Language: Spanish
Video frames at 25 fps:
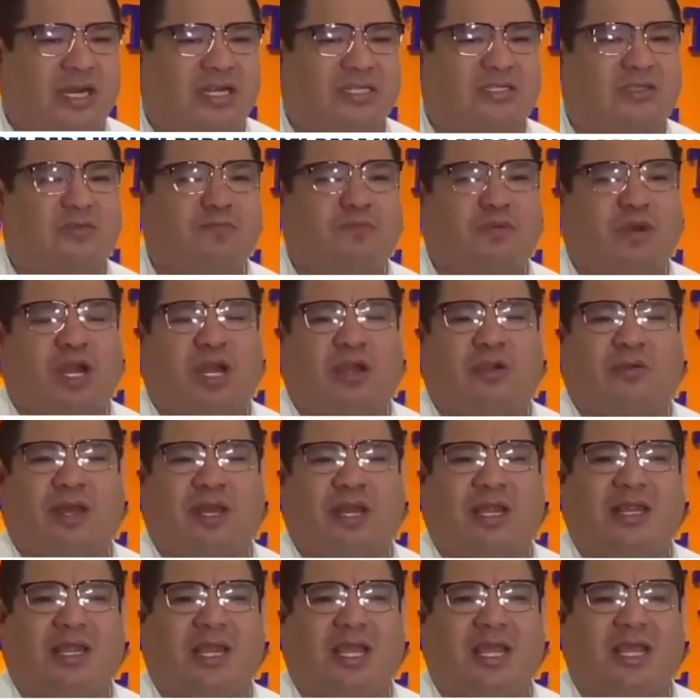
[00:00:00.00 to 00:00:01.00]
razón por la
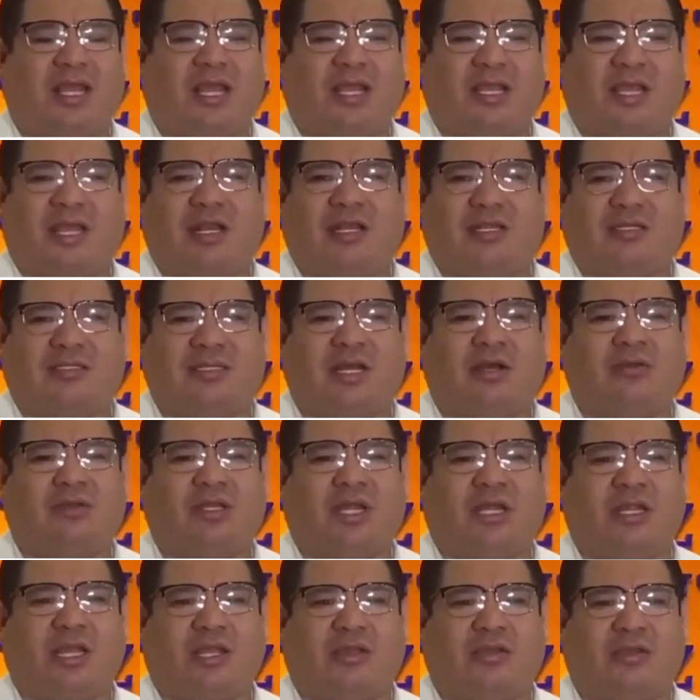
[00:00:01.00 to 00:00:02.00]
cual el día de ayer se ha
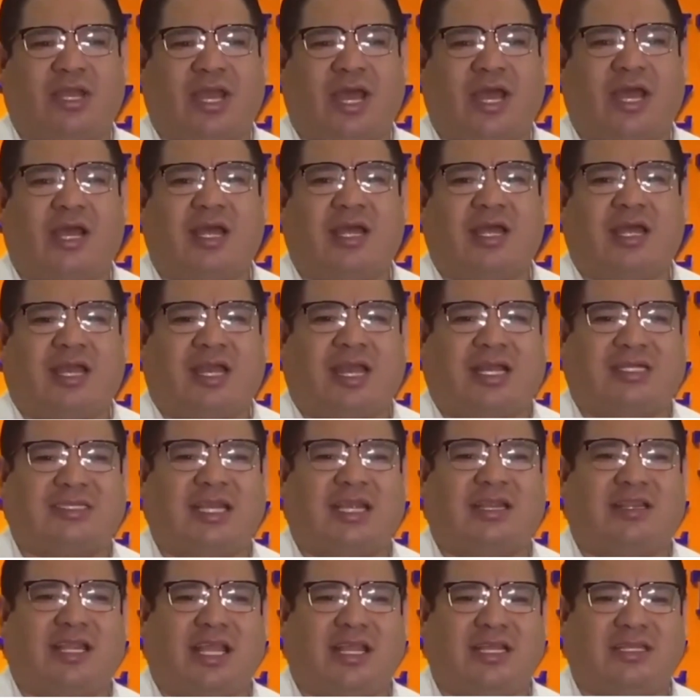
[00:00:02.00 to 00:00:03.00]
obtenido ya la
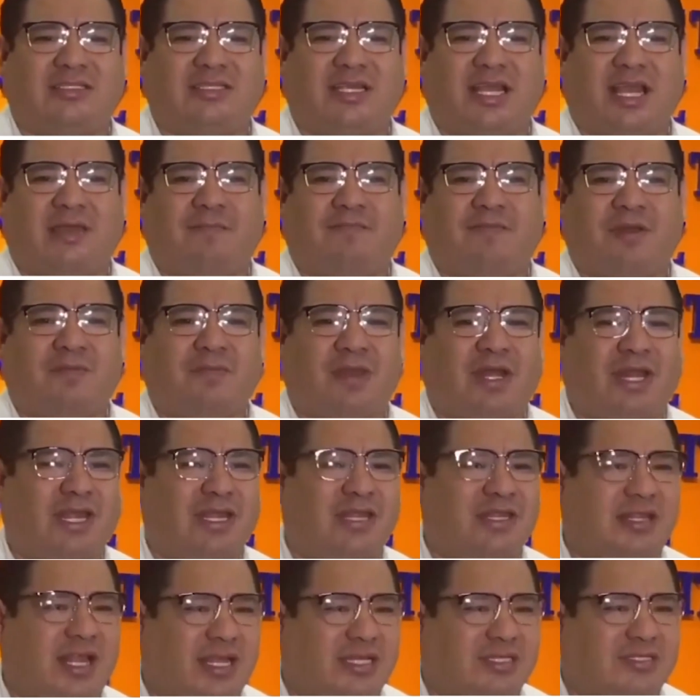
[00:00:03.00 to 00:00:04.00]
sentencia en primera
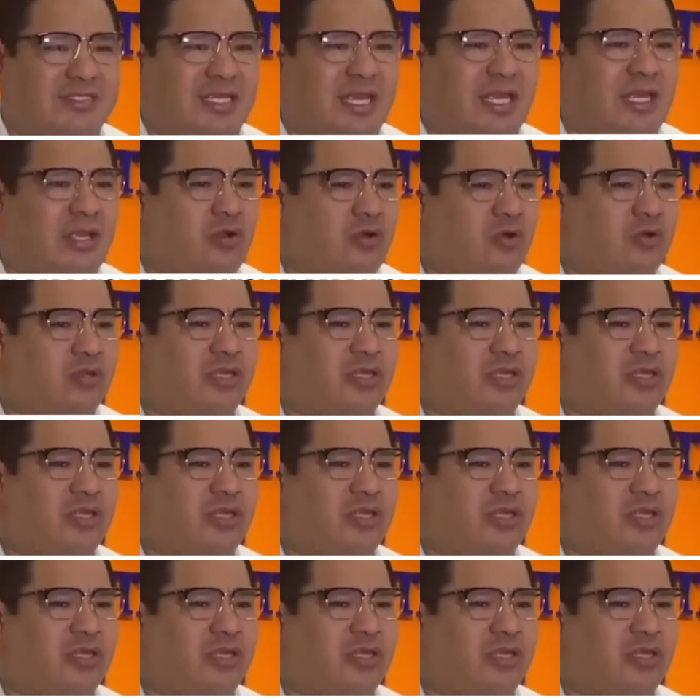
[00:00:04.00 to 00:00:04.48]
instancia en